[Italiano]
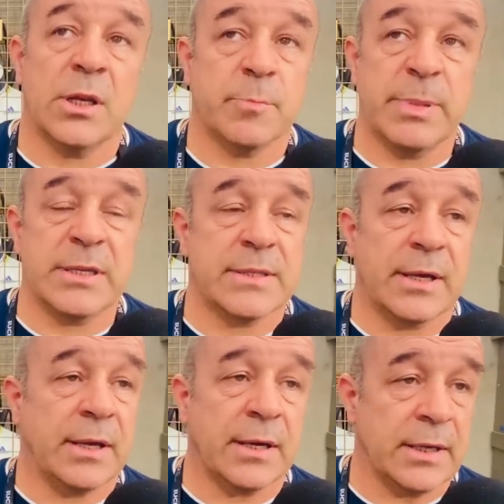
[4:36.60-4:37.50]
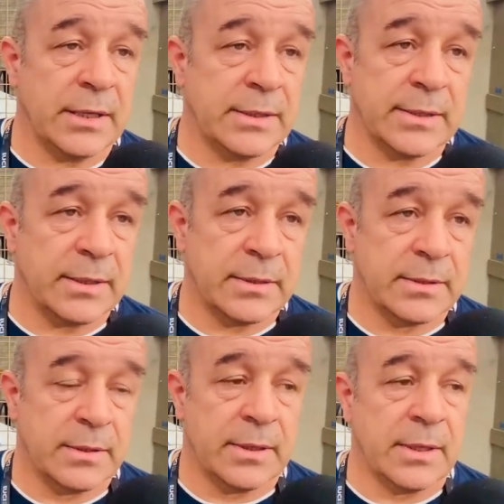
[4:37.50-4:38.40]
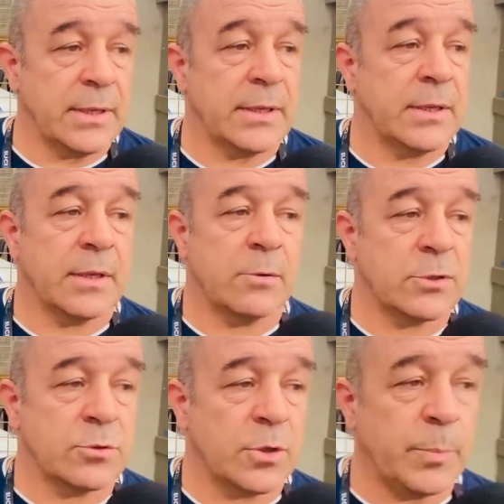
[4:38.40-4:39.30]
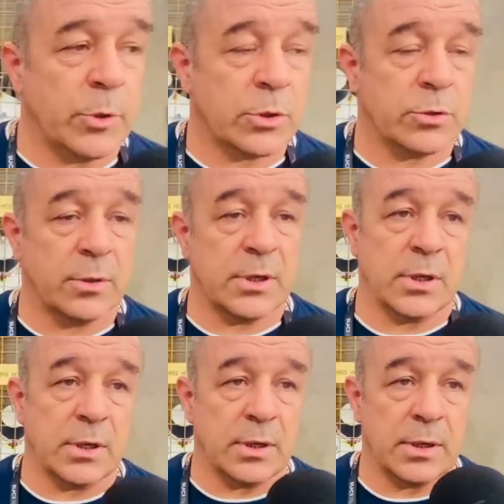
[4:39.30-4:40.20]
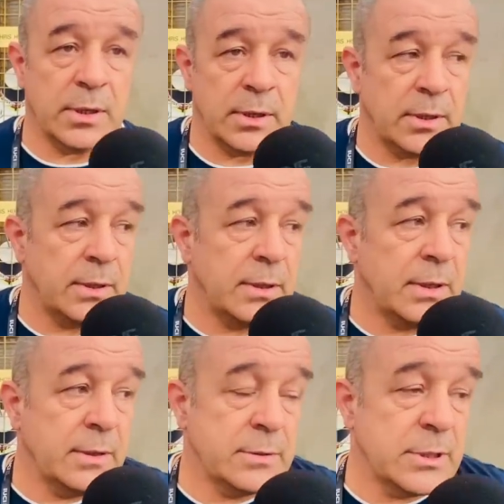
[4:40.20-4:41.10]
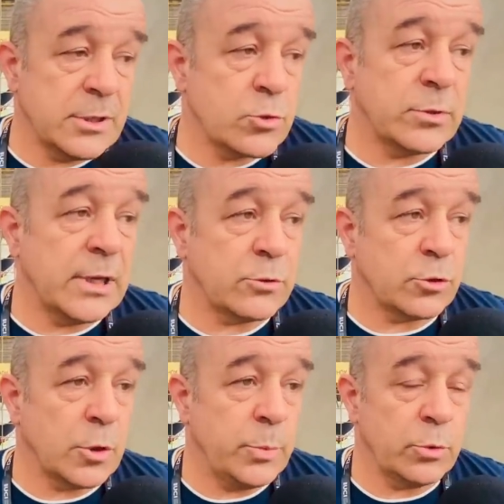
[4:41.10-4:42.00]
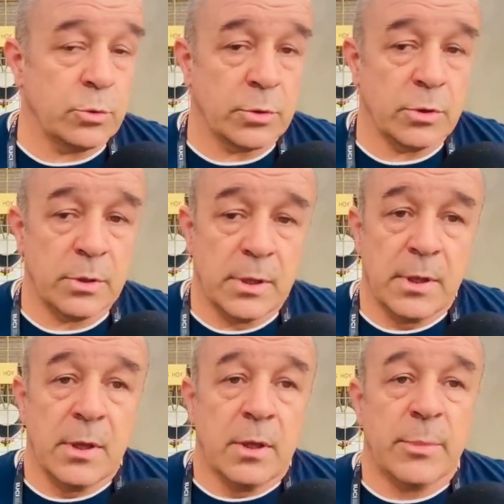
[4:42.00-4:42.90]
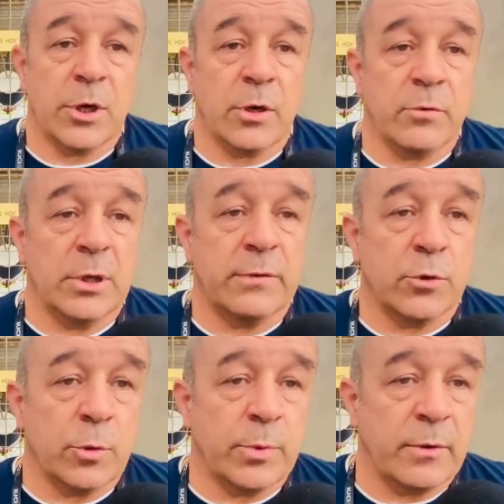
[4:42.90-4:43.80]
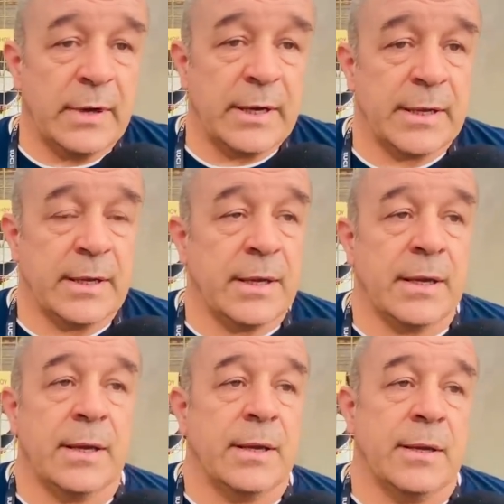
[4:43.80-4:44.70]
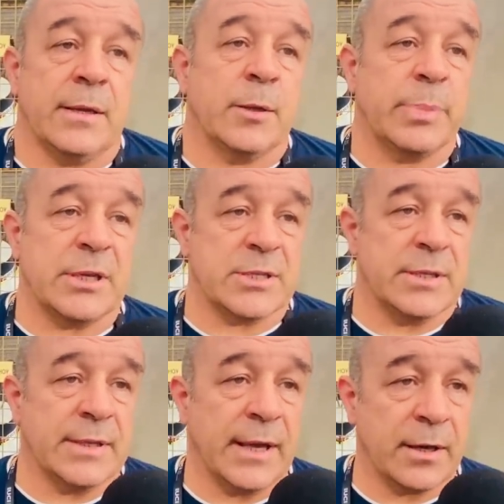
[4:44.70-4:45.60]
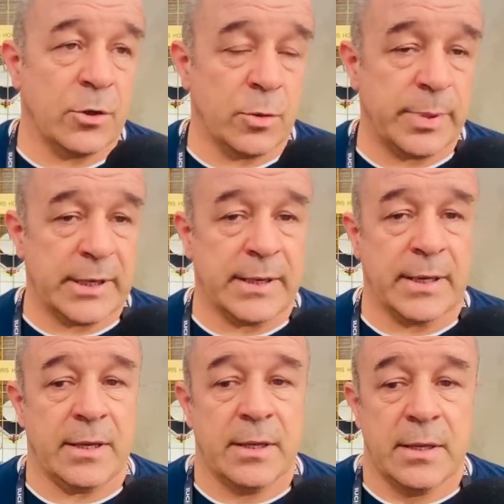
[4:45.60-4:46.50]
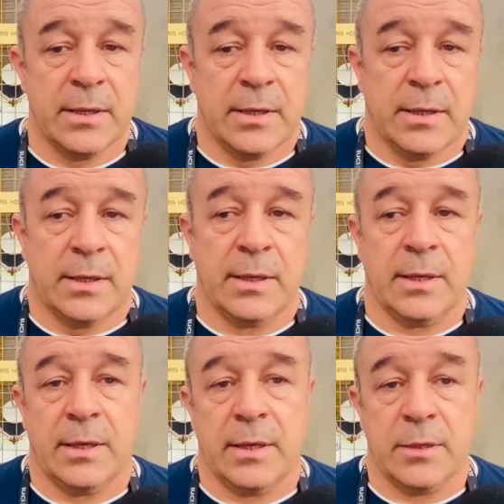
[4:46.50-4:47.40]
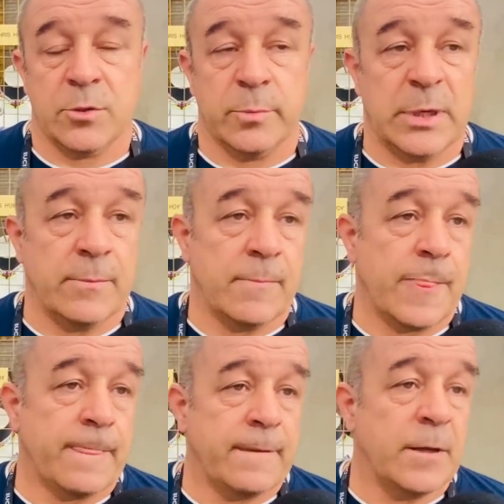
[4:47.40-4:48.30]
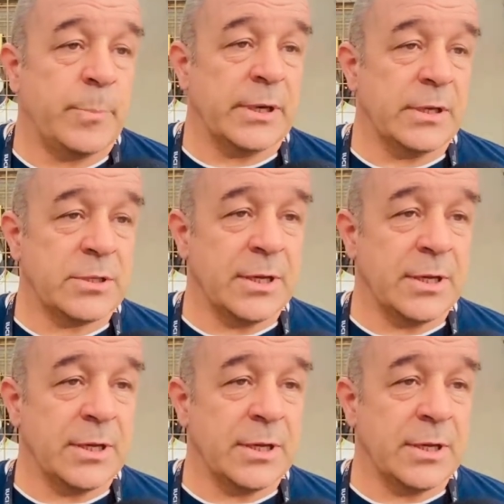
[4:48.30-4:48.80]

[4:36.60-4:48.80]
la pista era lenta e questo rapporto era... si è risultato troppo duro, mhm. però volevano provare a ripresentarlo perché eh, insomma, a Parigi